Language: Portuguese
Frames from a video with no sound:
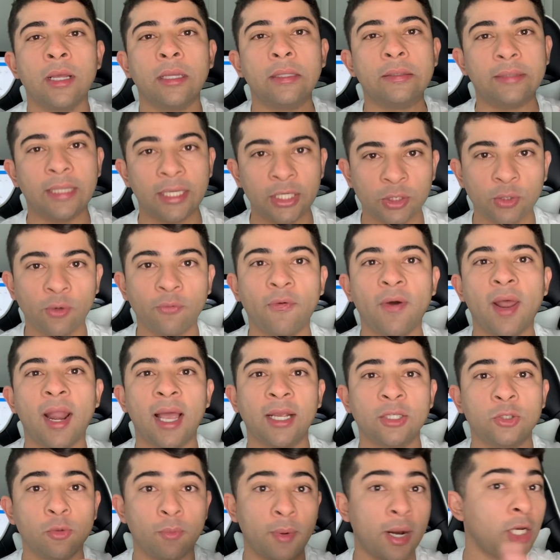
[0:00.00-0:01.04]
deixa eu
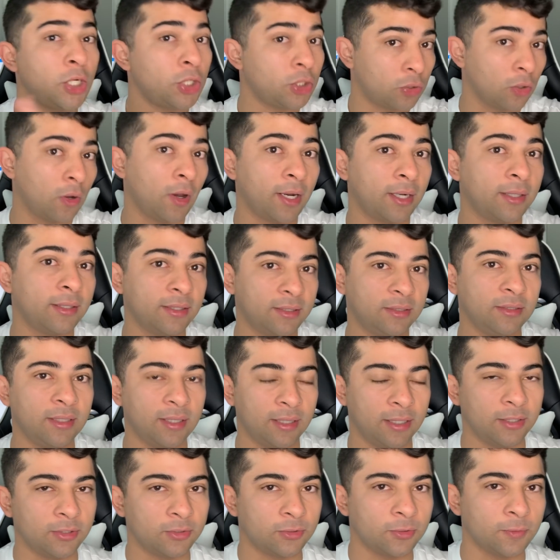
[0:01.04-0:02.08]
falar sobre a história desse
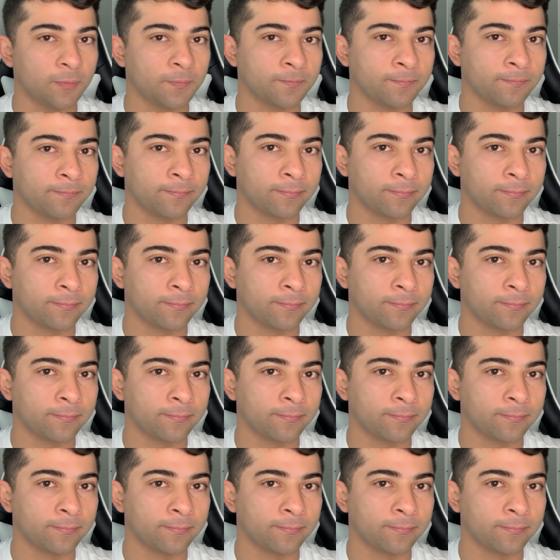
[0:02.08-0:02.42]
endereço".